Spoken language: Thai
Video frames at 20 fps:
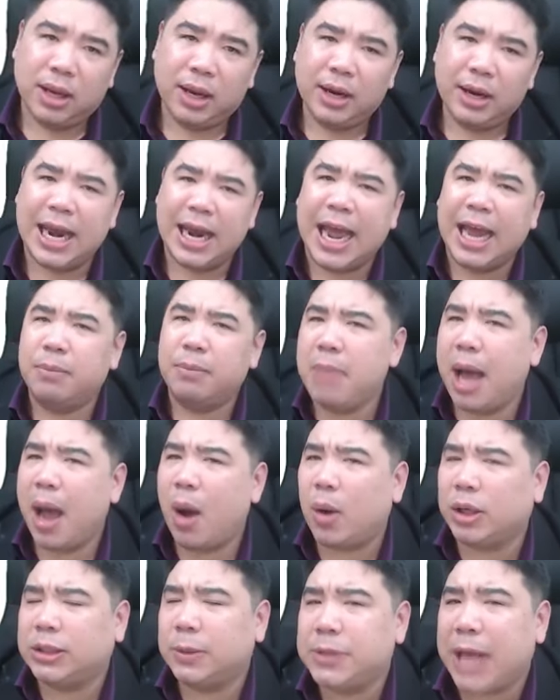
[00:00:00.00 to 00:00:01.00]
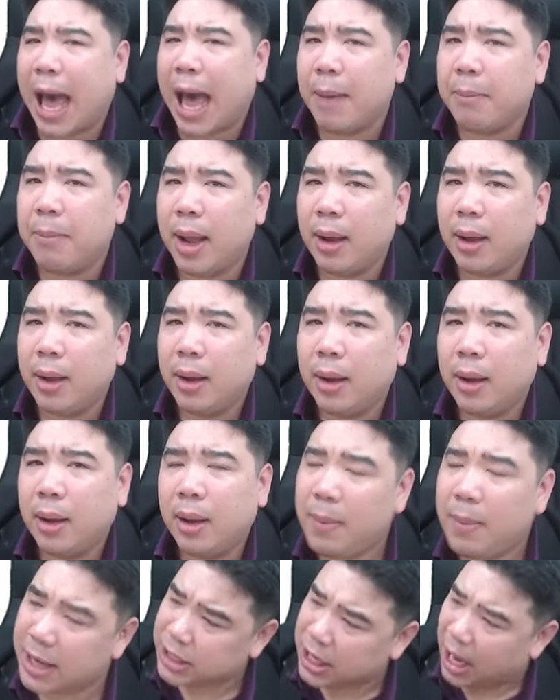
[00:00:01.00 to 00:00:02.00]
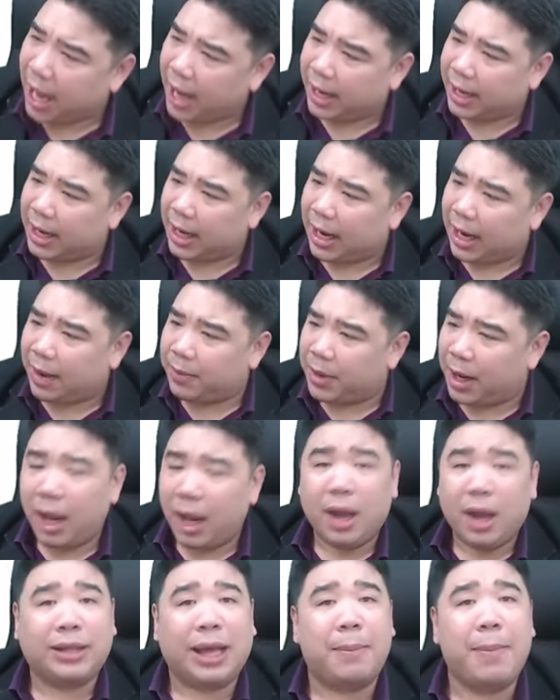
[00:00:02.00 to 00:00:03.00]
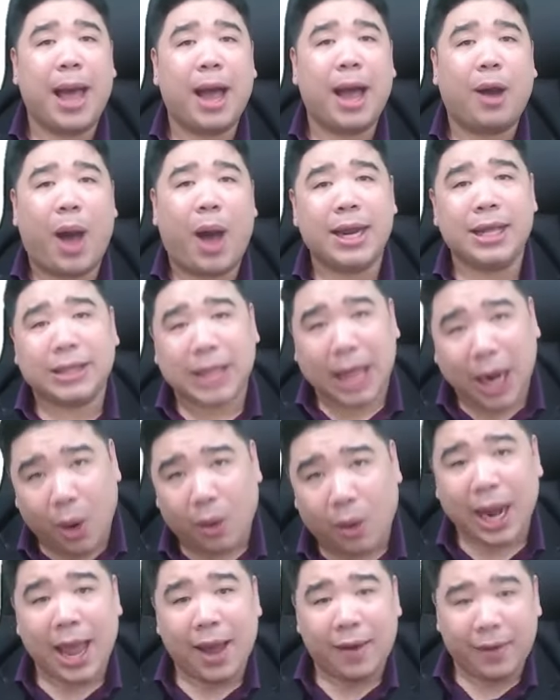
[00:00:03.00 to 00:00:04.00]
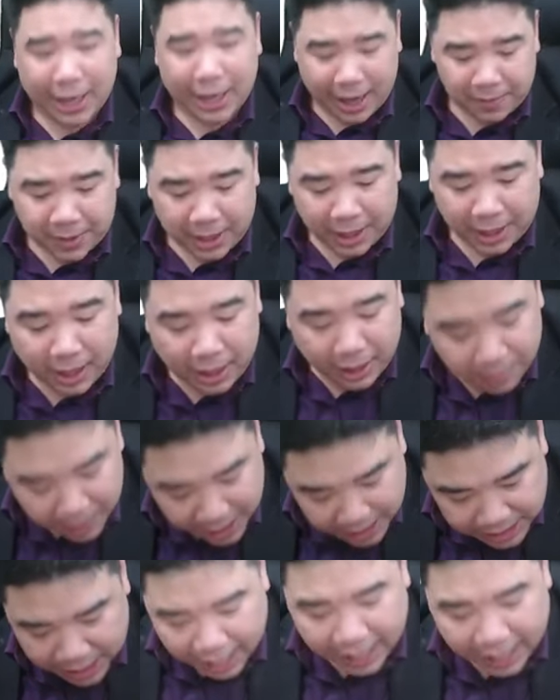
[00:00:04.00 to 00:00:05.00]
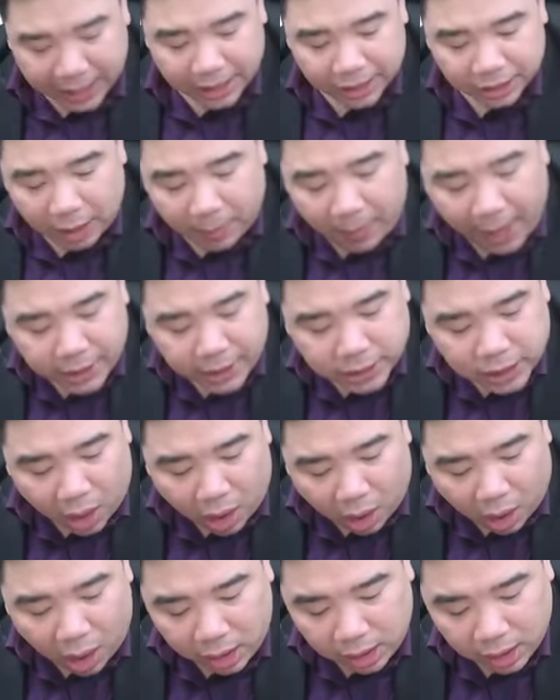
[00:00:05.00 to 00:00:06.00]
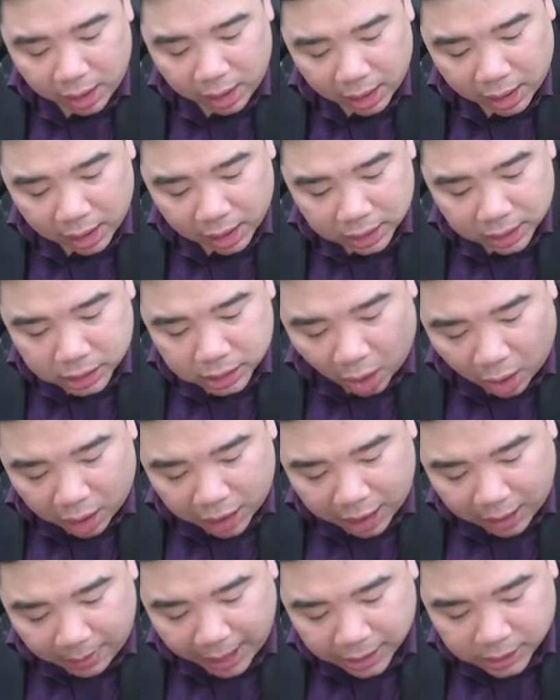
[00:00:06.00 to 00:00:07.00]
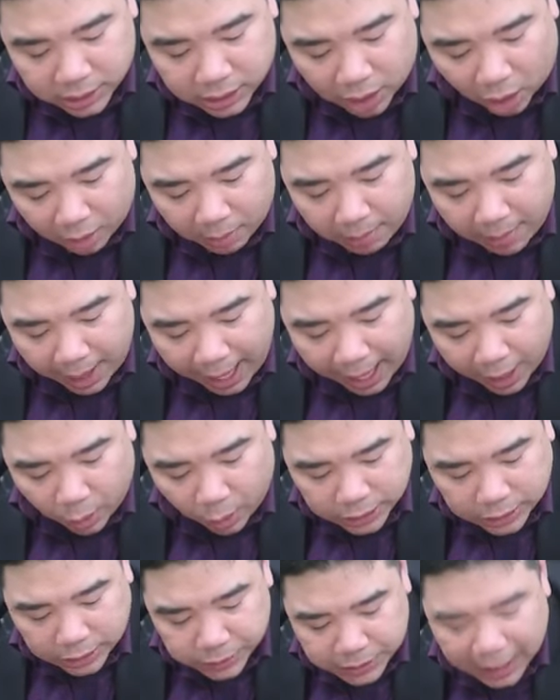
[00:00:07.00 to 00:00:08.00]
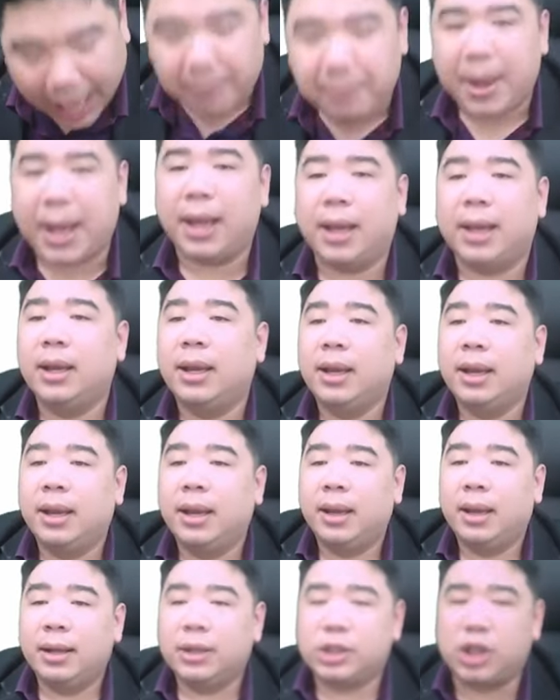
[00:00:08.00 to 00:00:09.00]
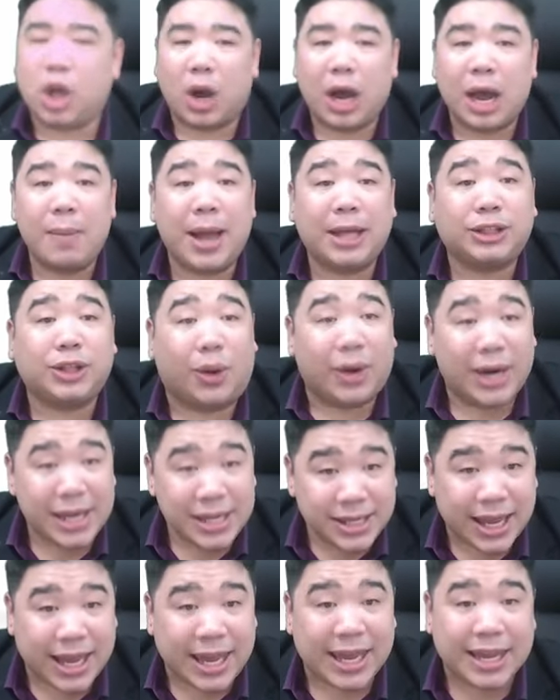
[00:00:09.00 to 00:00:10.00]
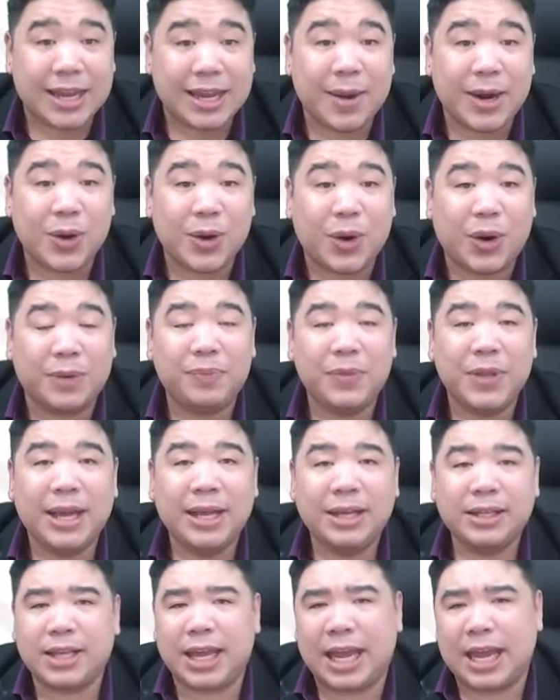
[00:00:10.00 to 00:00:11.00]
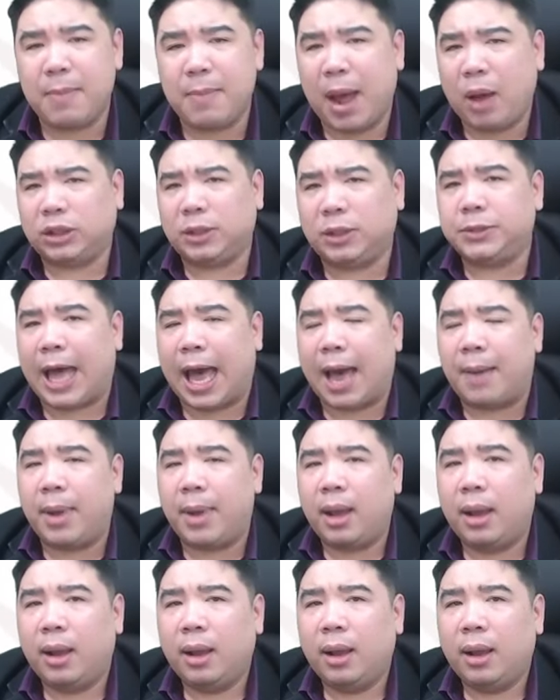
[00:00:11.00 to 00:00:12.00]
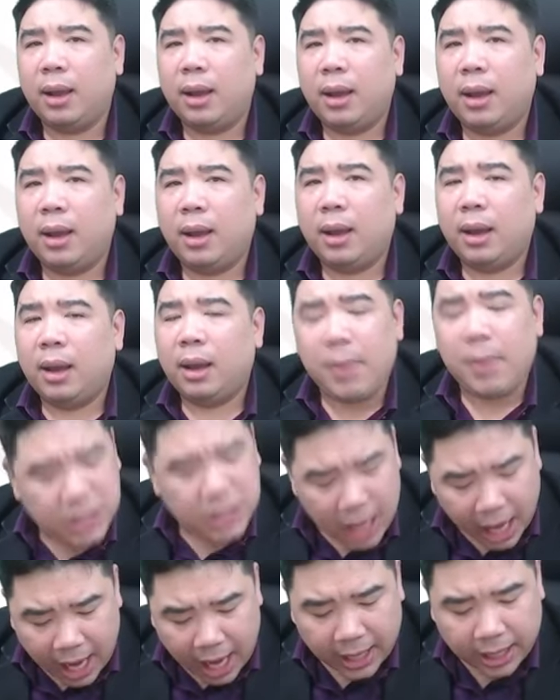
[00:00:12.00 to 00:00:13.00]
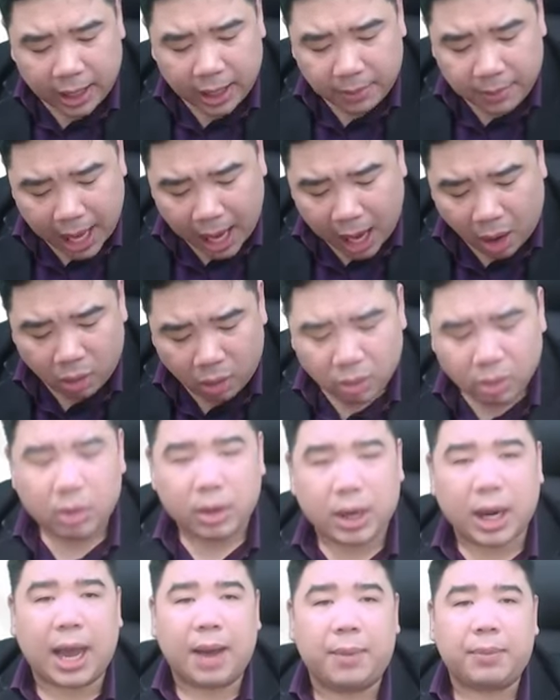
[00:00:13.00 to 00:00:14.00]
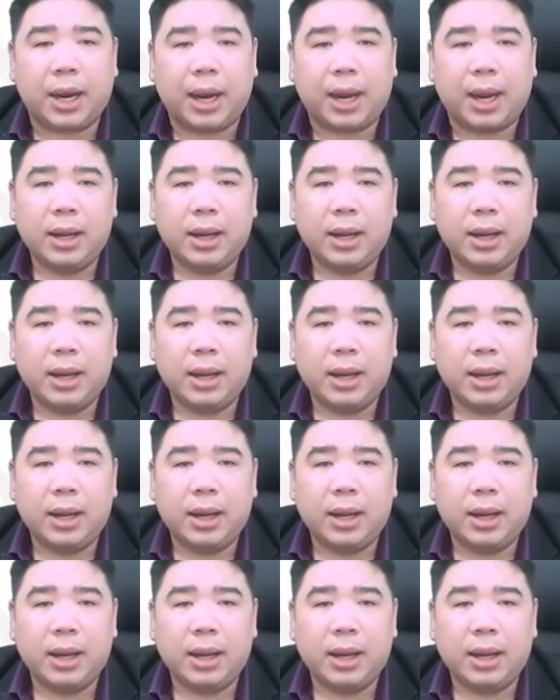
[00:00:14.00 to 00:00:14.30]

หนึ่งมากกว่าสิบสามไหมไม่ใช่นะครับนะ ถ้ามากกว่านี้ตลกแล้วนะครับนะไม่ใช่ ต่อไปสองสองกำลังสองมากกว่าสิบสามไหมสองกำลังสองได้สี่ใช่ไหมทุกคนสี่มากกว่าสิบสามไหมไม่ใช่นะไม่เอานะครับนะ